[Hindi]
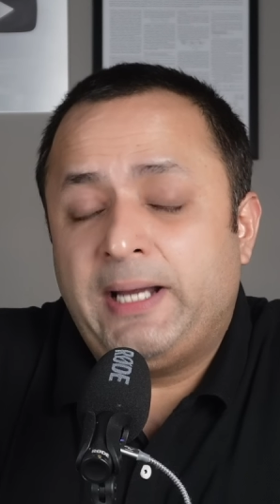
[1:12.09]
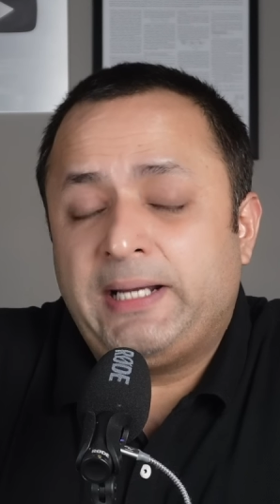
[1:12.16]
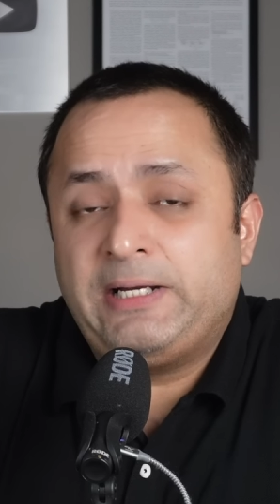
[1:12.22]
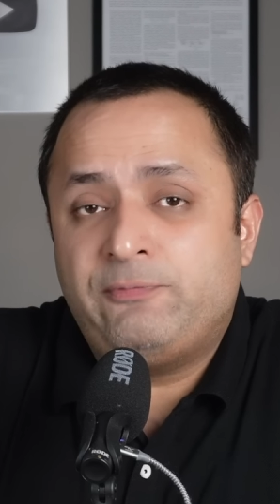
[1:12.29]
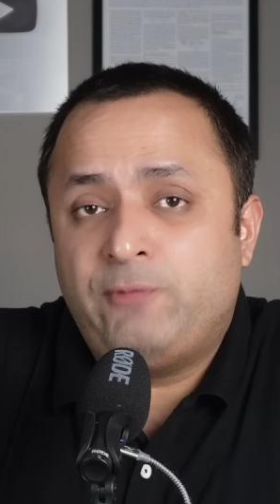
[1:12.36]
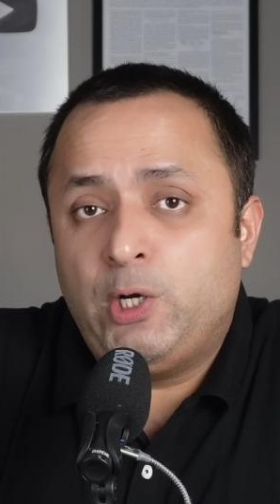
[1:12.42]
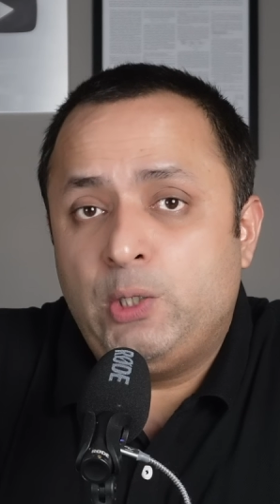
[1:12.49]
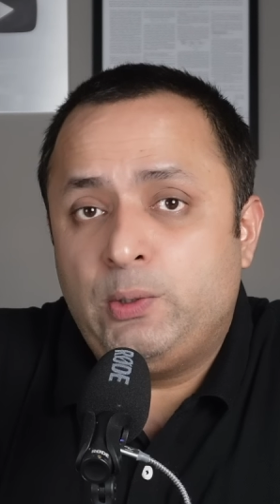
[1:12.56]

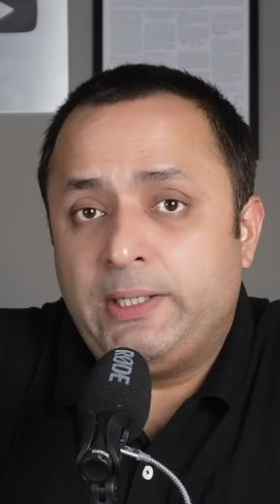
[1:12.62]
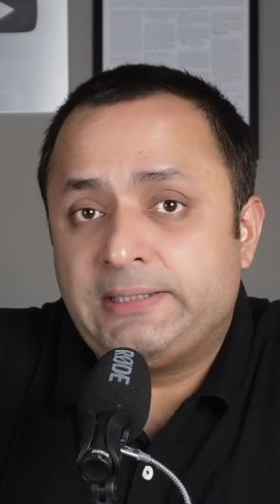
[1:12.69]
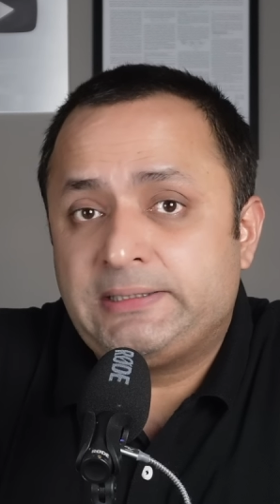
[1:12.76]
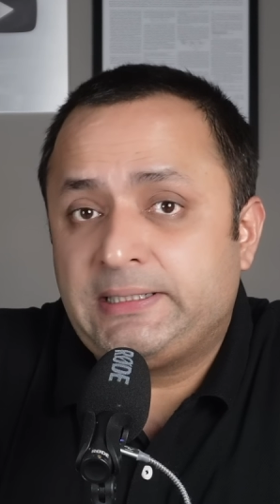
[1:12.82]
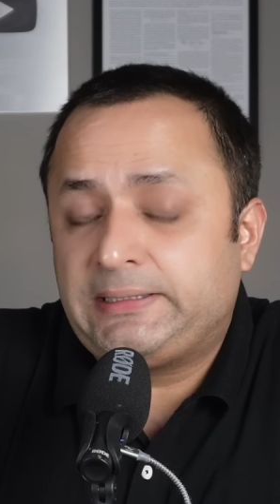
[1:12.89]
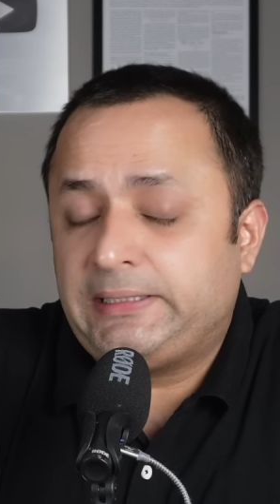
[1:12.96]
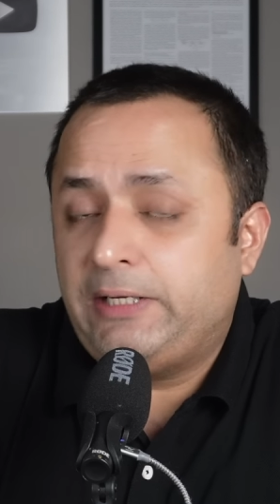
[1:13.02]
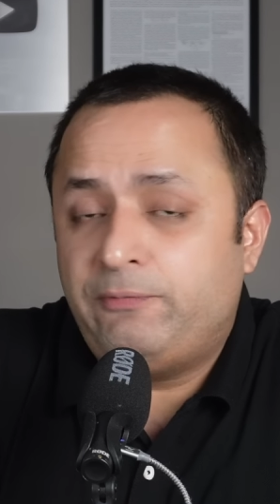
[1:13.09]
मार्केट फॉलो कर
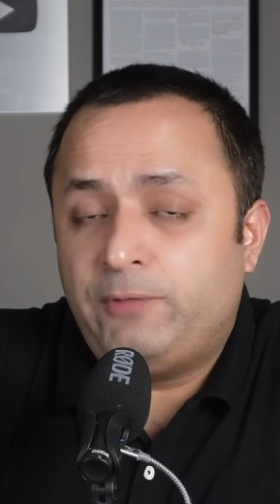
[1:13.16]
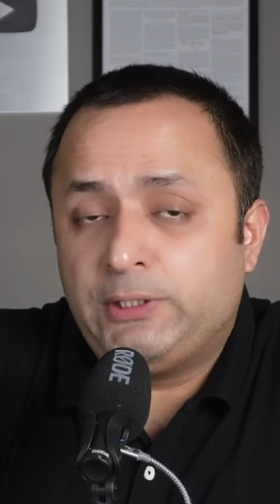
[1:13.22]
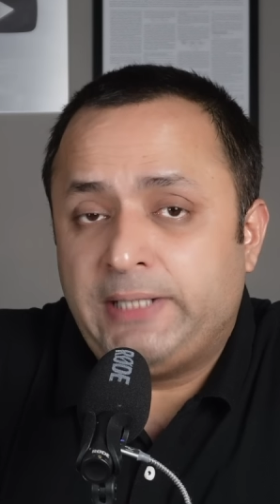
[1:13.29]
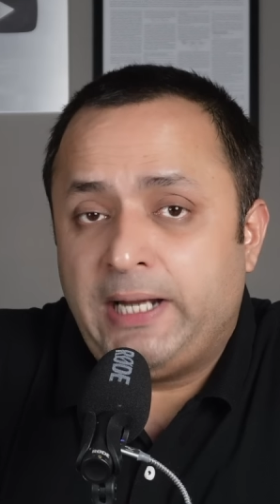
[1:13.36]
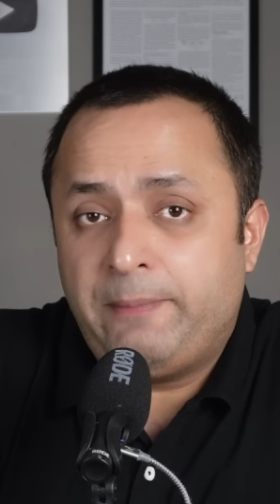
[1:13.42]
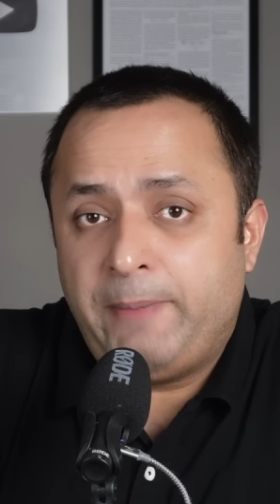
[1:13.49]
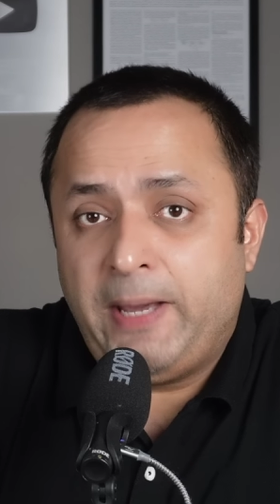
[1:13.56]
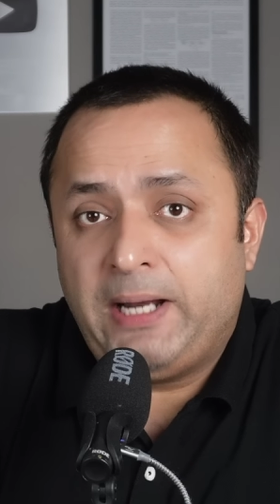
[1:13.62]
सकती है फॉर
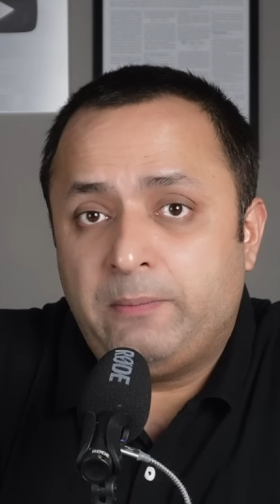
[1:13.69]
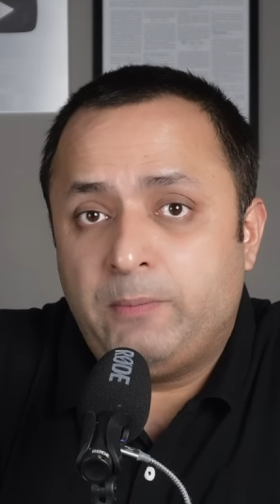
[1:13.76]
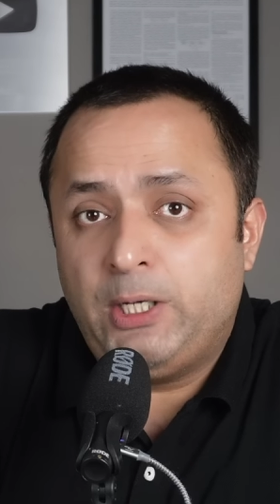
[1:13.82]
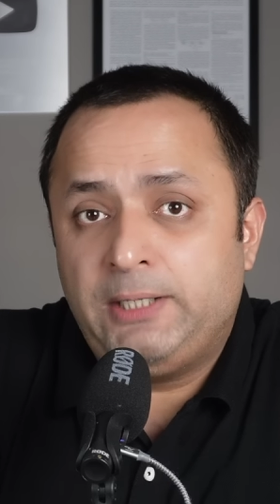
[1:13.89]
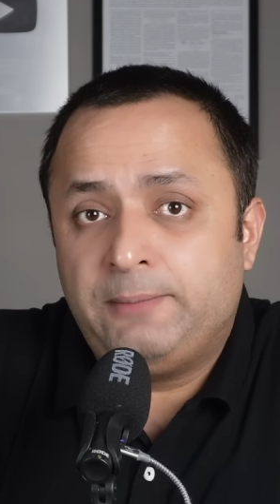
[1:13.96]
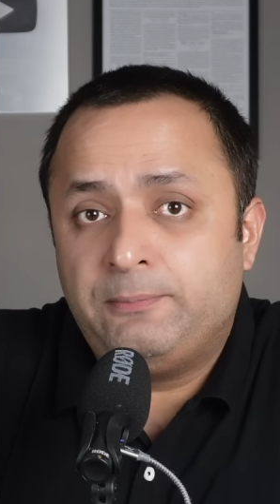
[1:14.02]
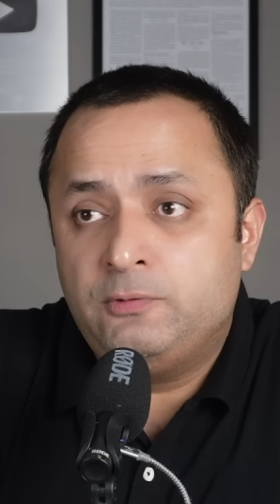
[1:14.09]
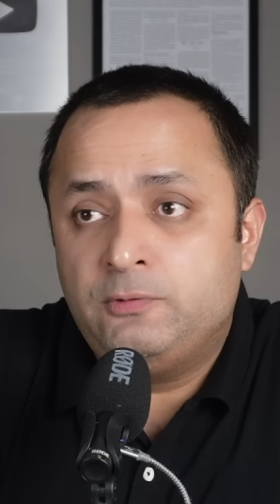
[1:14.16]
दैट
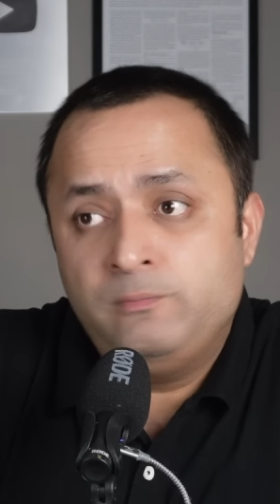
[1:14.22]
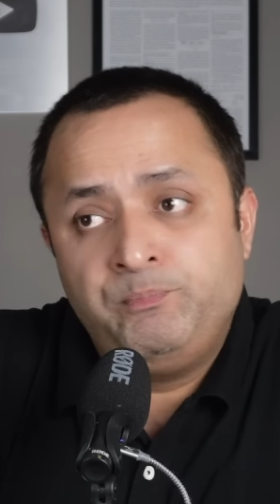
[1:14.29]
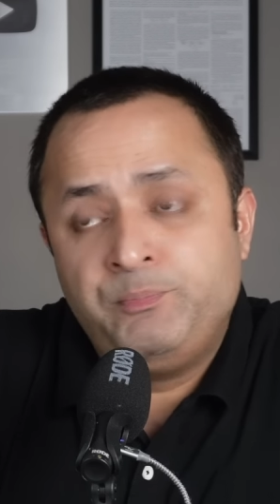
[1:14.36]
पैराबॉलिक मूव